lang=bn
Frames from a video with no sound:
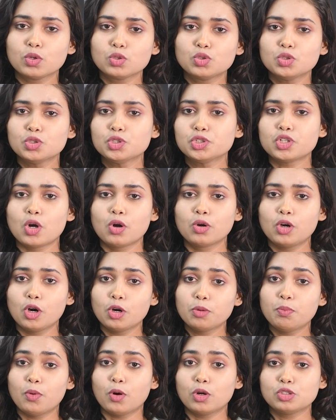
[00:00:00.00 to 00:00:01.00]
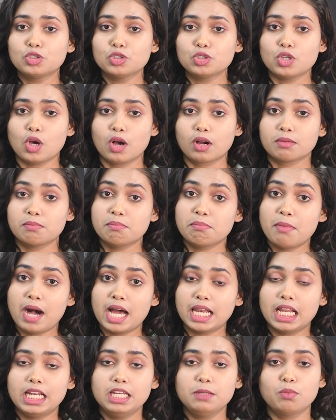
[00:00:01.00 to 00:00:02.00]
প্রচুর সংখ্যক পর্যটক
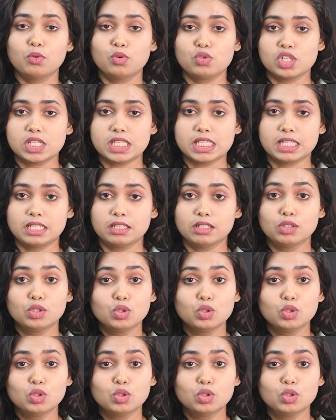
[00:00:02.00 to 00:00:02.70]
মানালি পৌঁছেছেন